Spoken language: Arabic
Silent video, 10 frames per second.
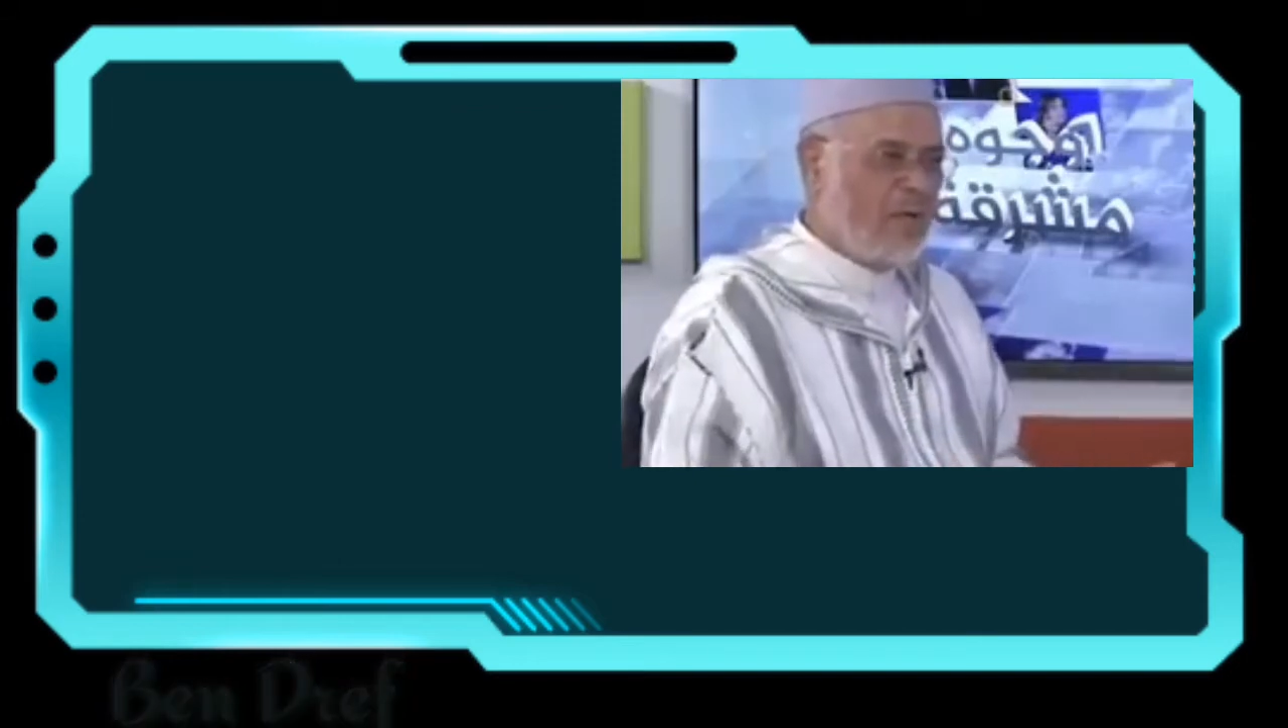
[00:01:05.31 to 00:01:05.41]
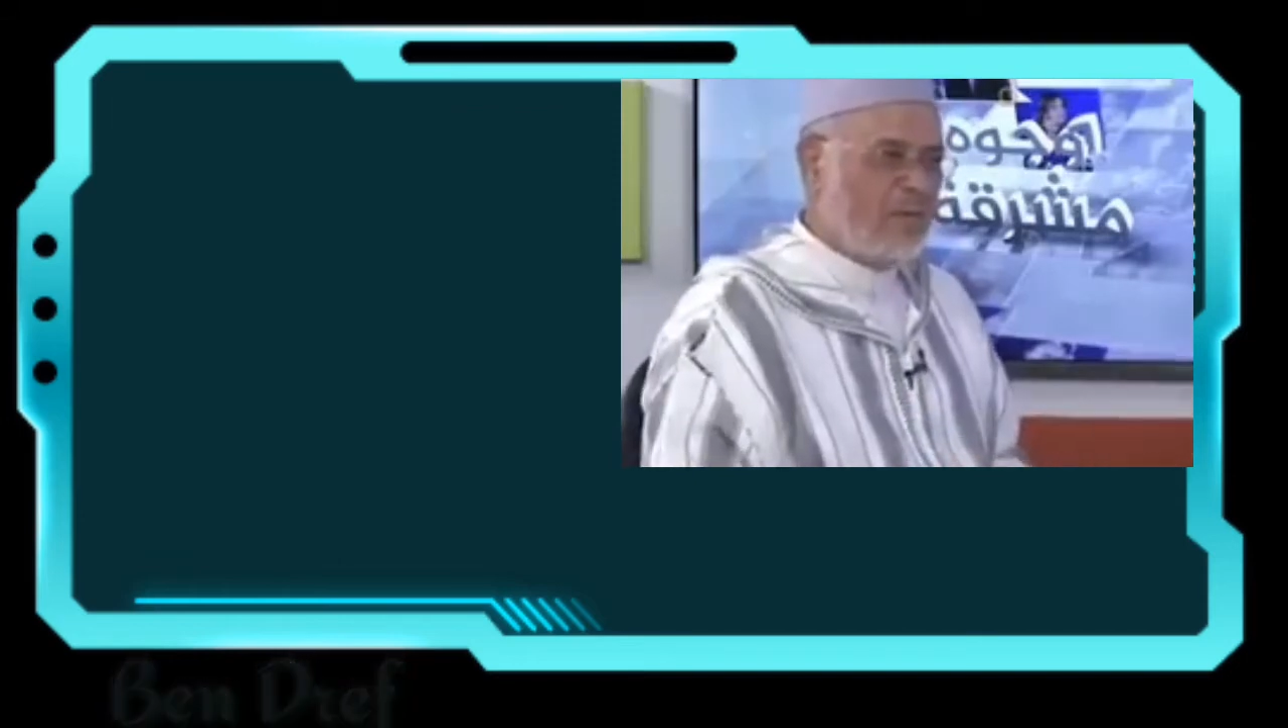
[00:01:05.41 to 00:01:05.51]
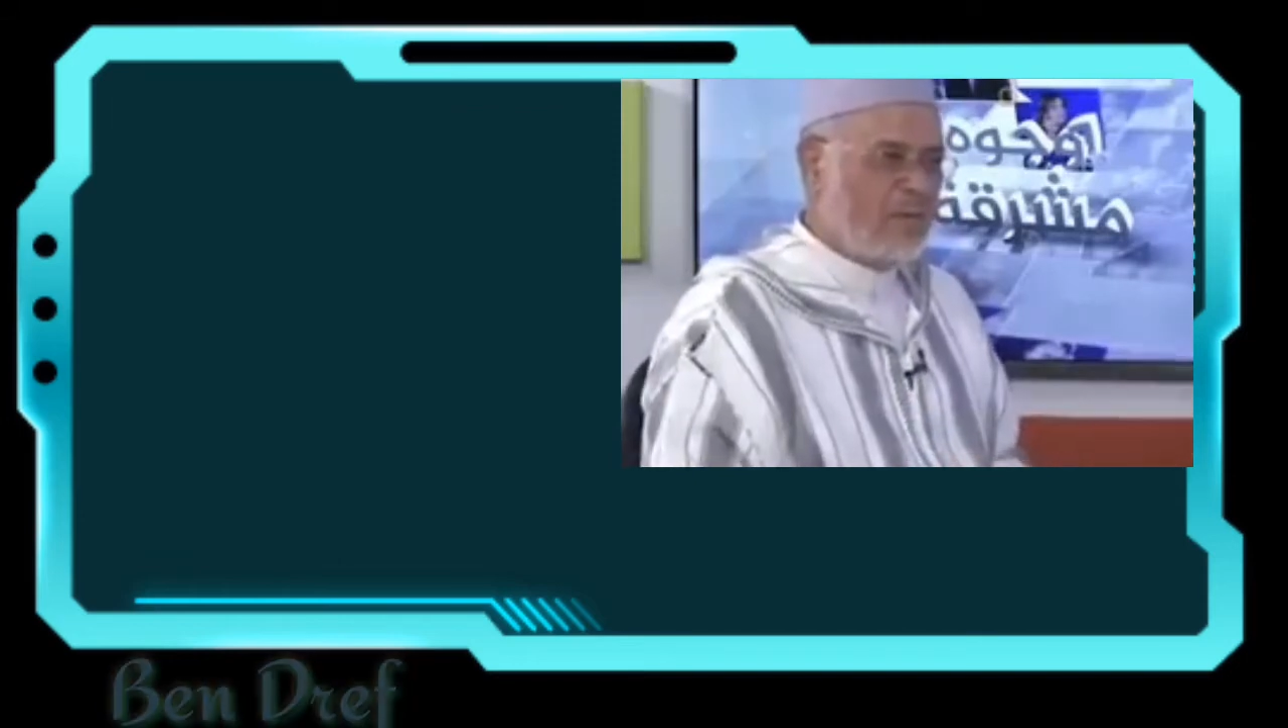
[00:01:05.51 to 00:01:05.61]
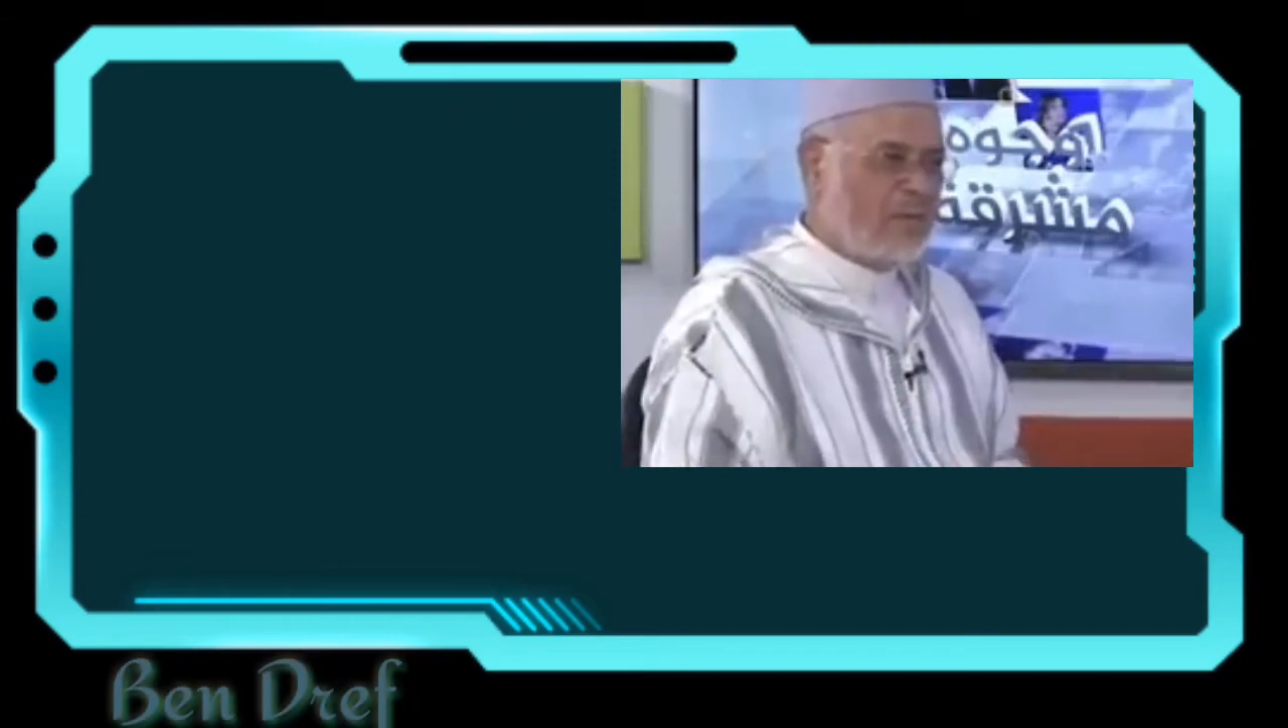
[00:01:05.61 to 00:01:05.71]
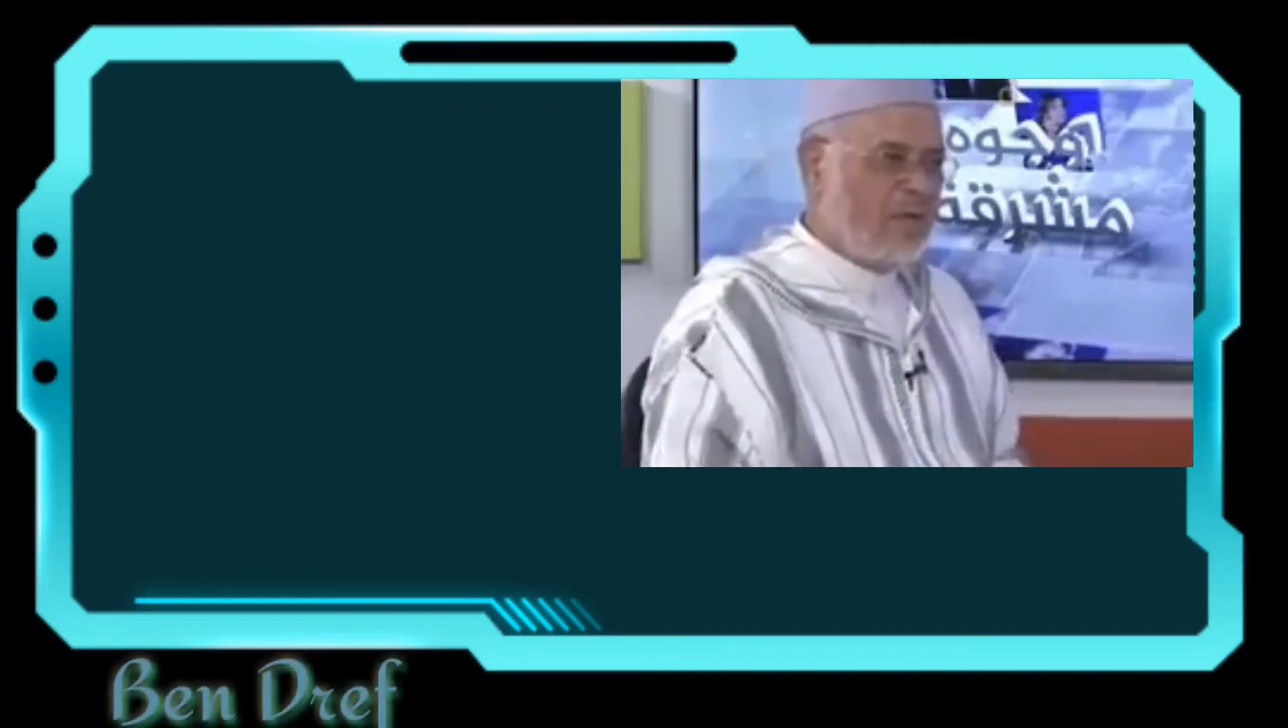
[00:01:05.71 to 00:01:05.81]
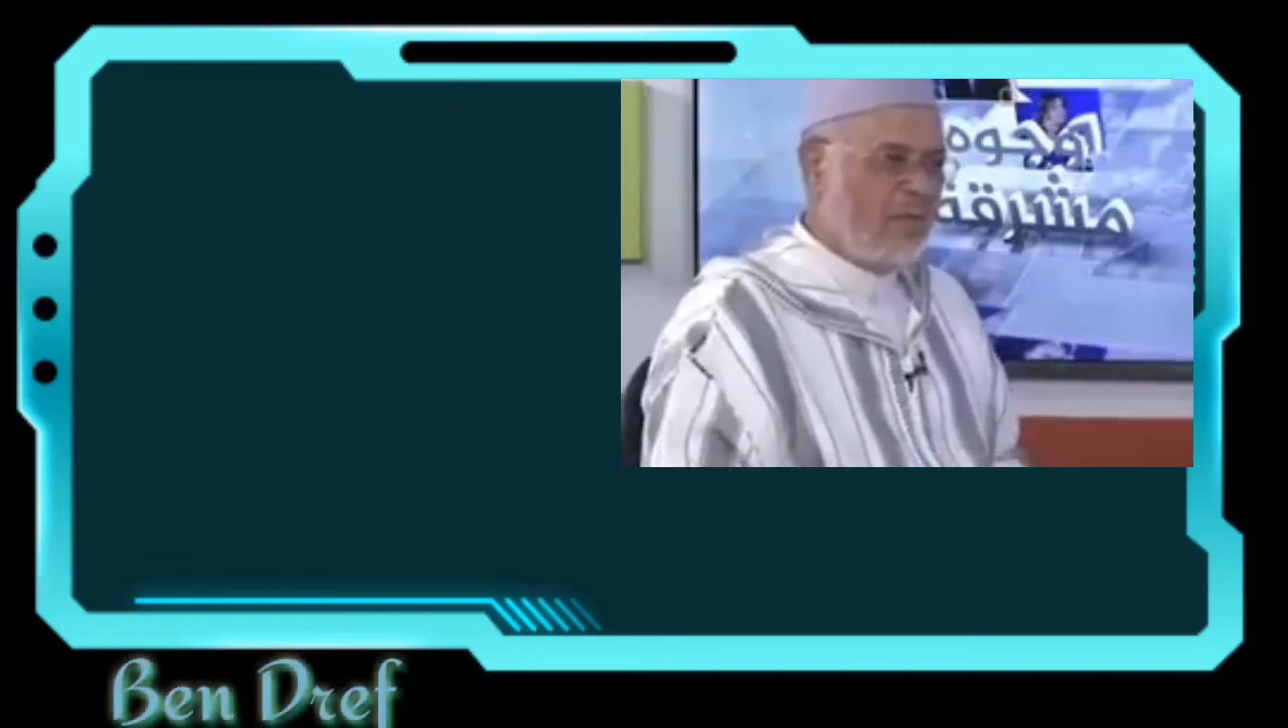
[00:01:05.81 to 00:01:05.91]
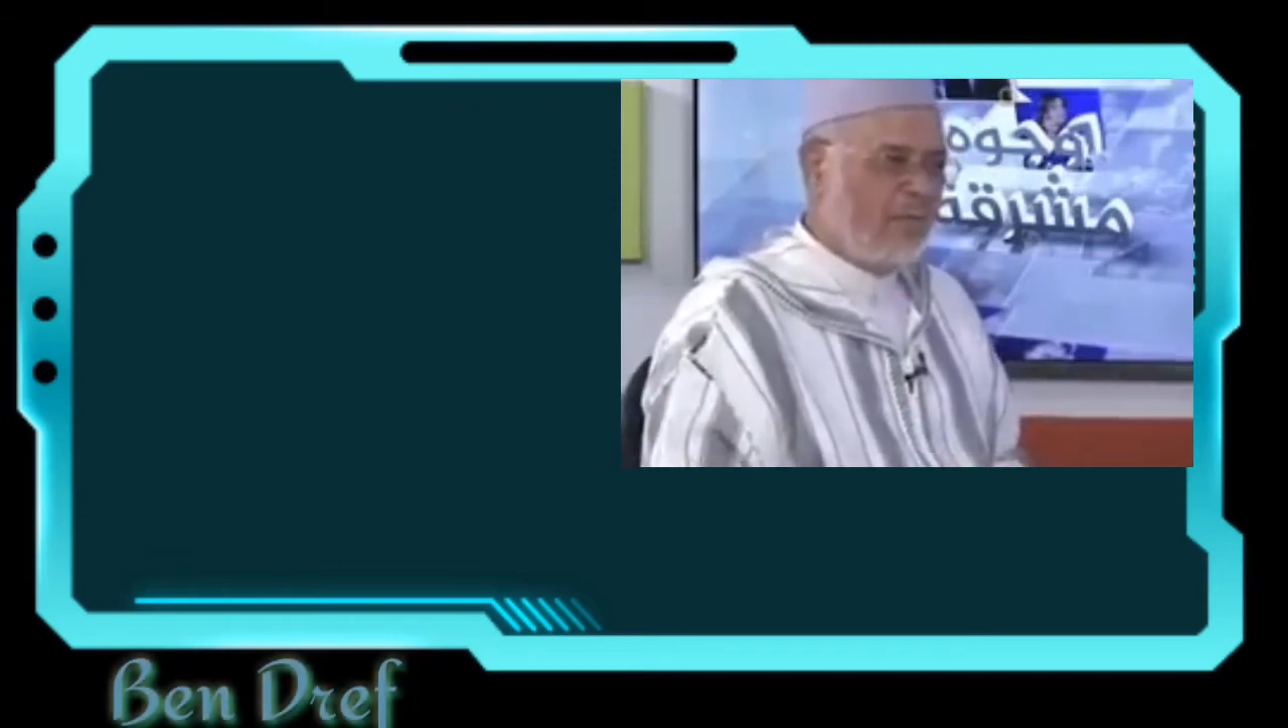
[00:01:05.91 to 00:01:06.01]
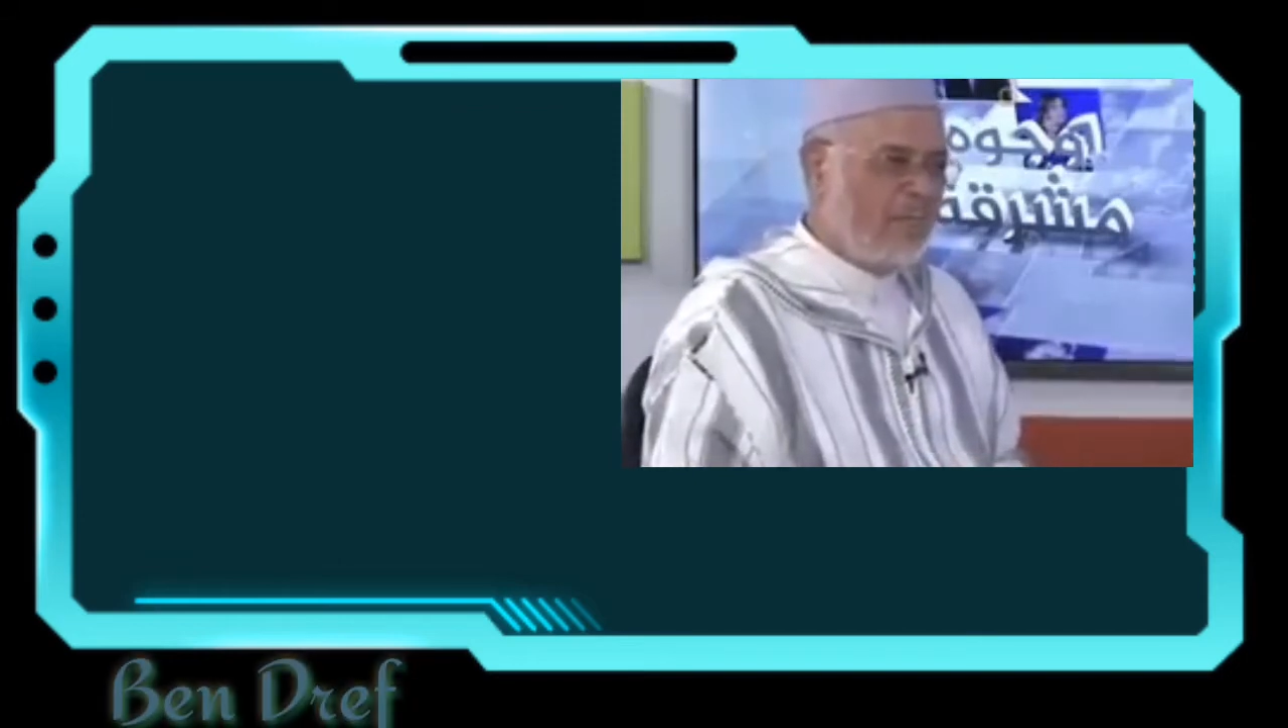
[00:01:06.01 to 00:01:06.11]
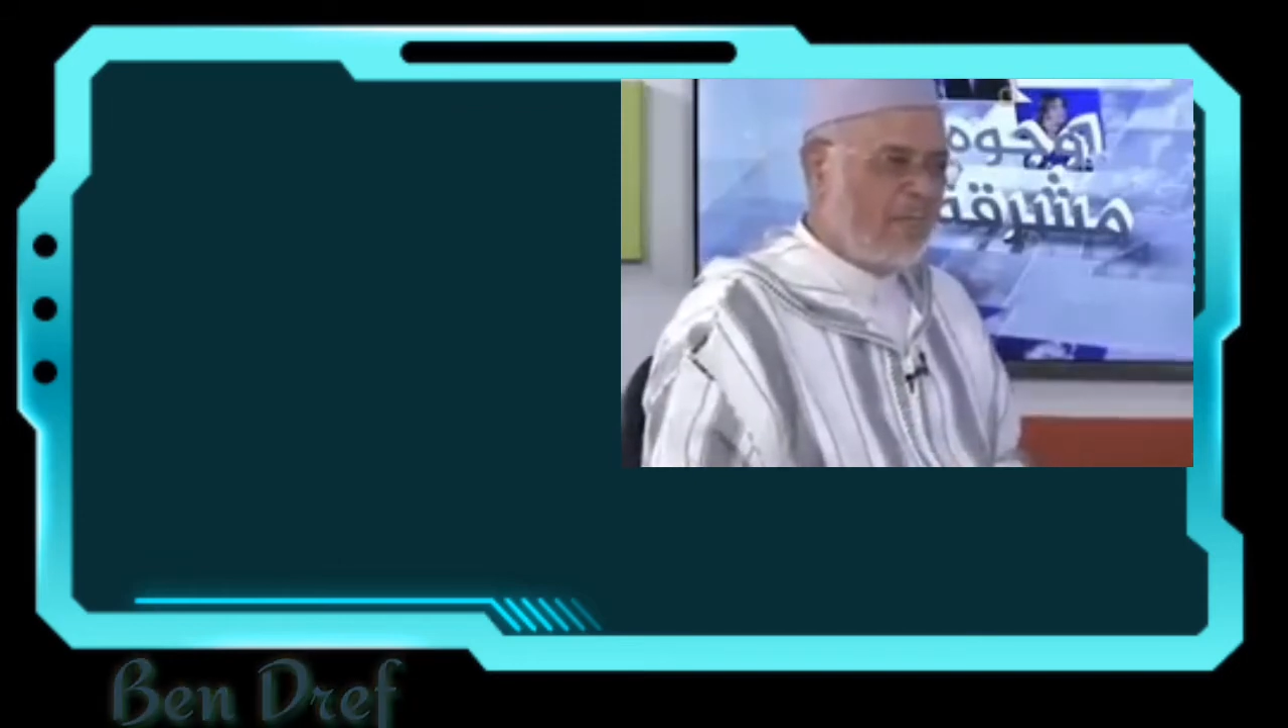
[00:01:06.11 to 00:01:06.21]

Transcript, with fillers: ثابتة